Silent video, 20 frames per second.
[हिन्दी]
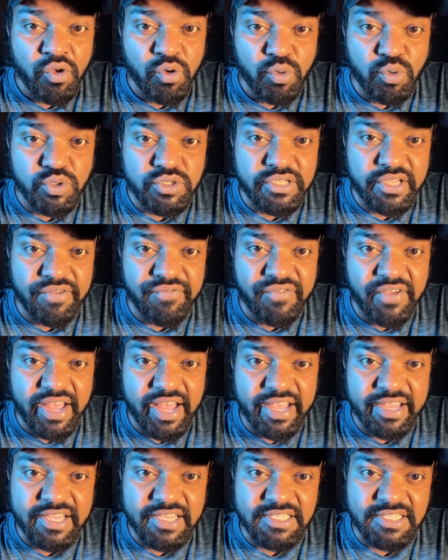उसे वह
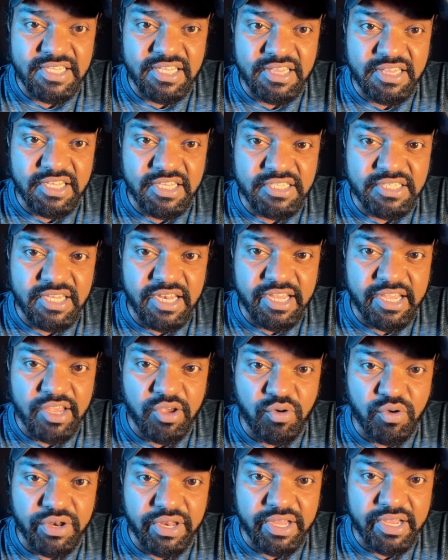किसी तीसरे के
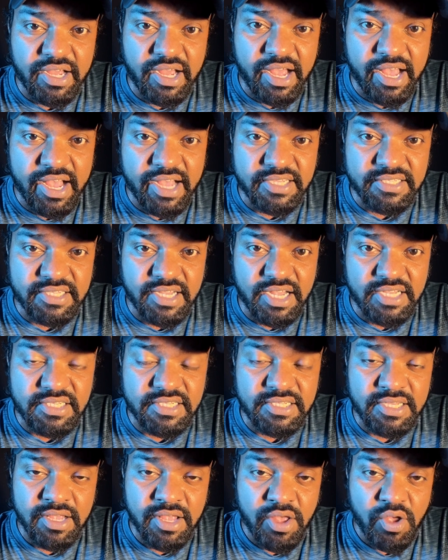होने का एहसास
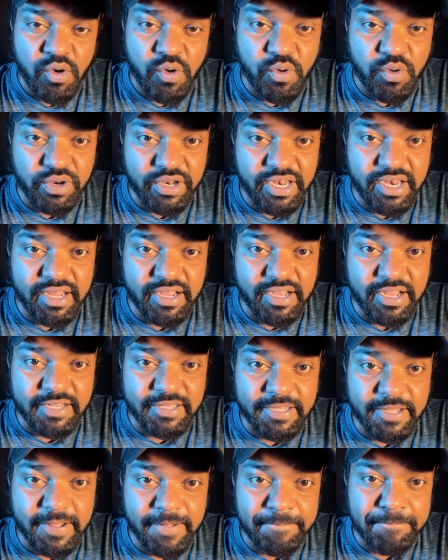होने लगा
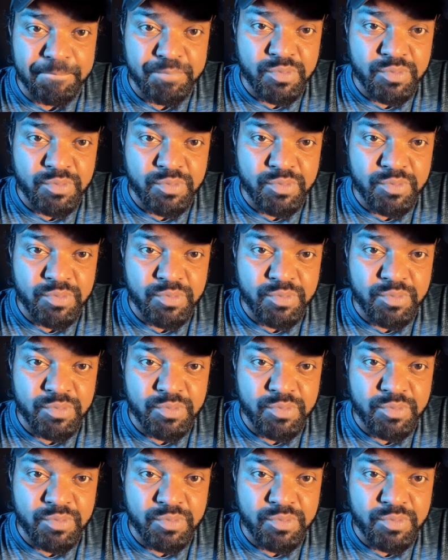था